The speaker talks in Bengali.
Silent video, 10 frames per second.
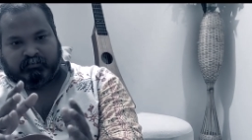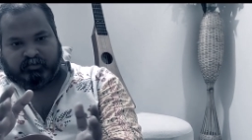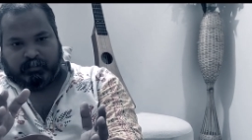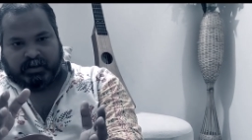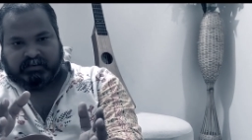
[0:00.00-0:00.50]

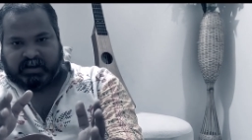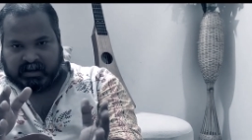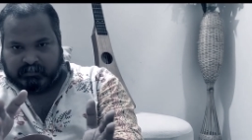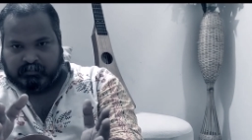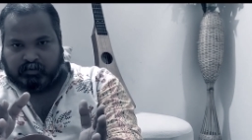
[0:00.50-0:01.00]
সবাই
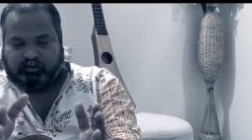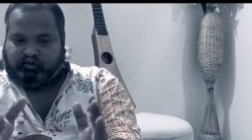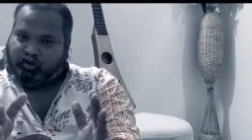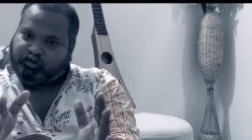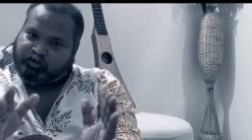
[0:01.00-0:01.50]
জানবো
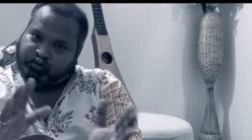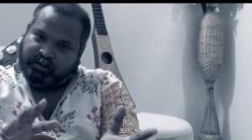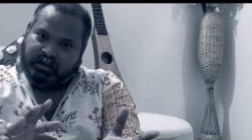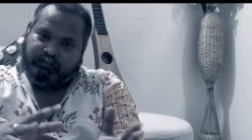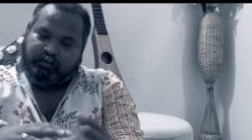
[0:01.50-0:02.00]
সচেতন
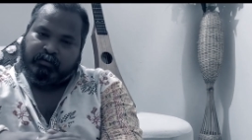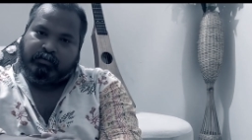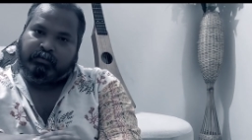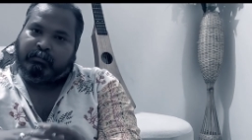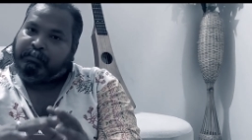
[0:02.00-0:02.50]
থাকব
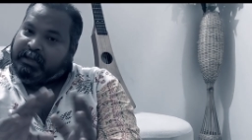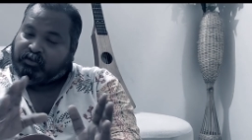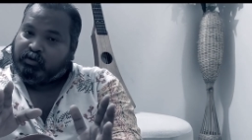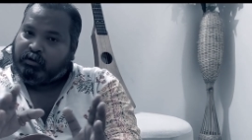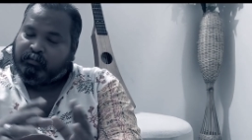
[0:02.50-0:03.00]

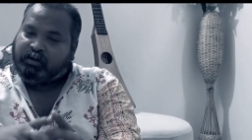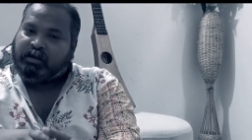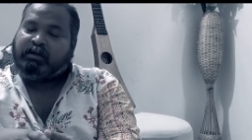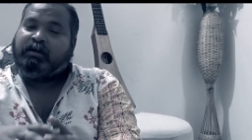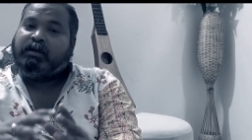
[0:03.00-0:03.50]
ভীত হব না
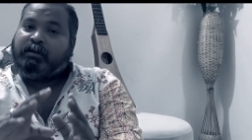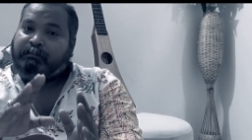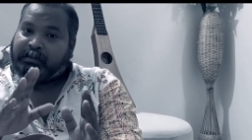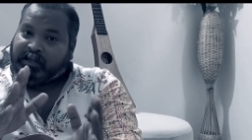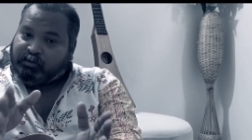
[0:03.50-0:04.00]

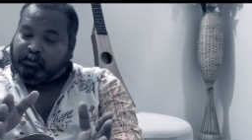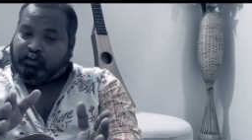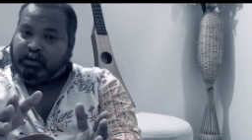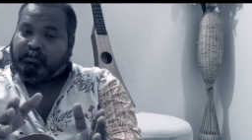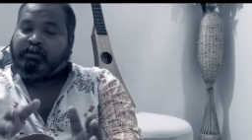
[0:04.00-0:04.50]
ভীত
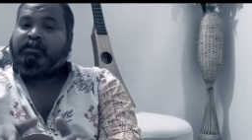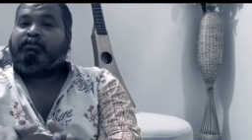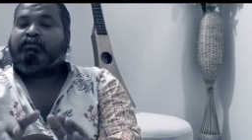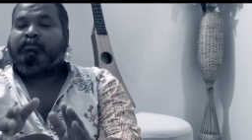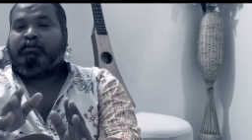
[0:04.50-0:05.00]
হলেও
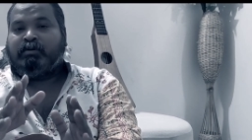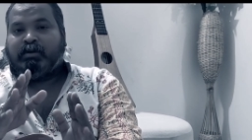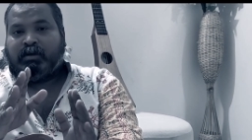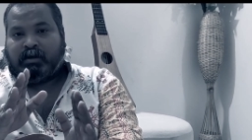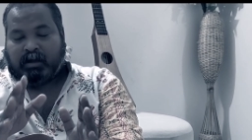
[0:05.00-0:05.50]
কিন্তু
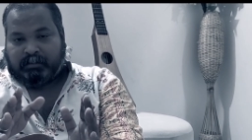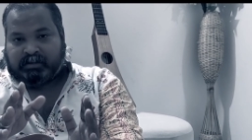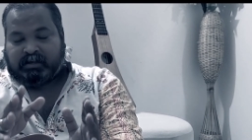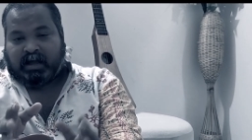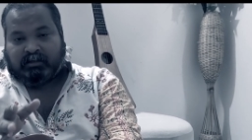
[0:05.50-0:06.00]

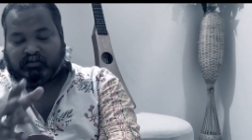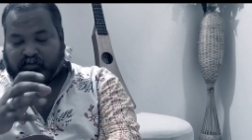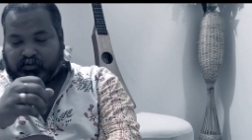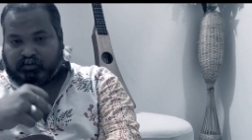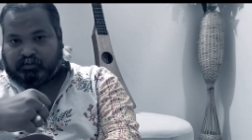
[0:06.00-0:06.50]
আমাদের
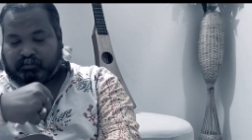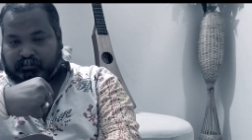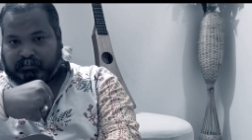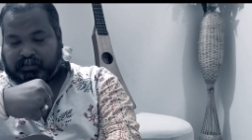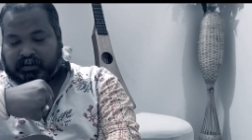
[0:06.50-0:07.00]
আত্ম
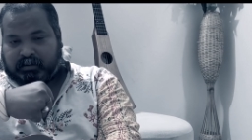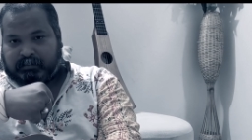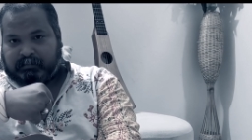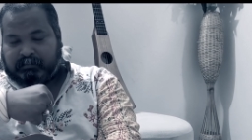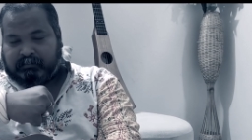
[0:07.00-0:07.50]

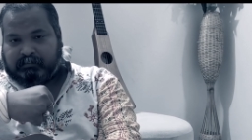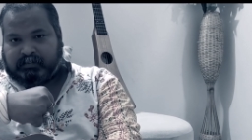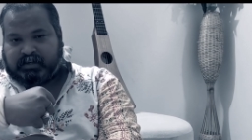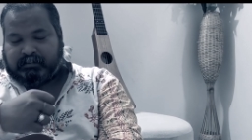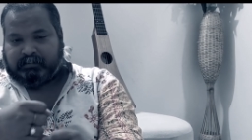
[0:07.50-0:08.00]

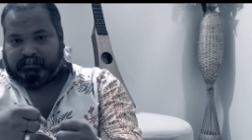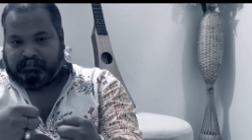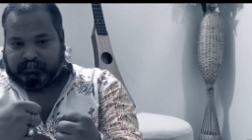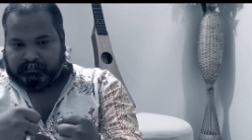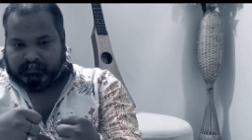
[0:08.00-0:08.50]
যে
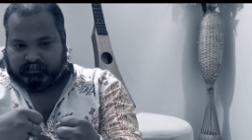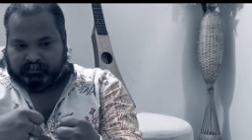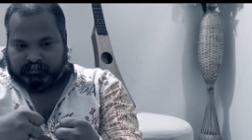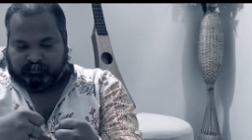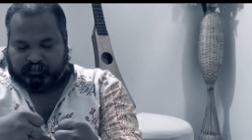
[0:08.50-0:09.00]

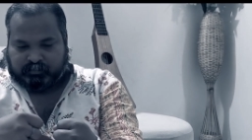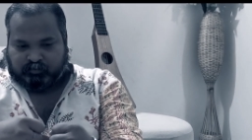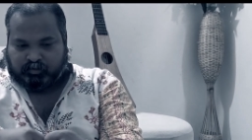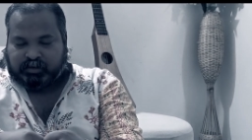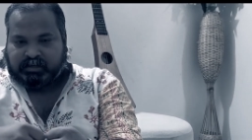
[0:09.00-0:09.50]

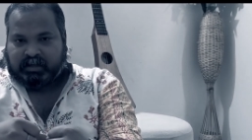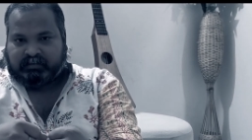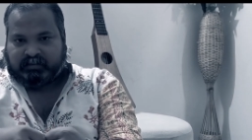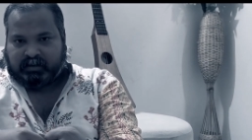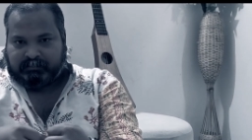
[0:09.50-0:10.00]
শক্তিটা
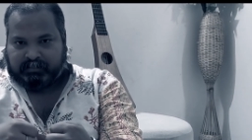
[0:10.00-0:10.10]
আছে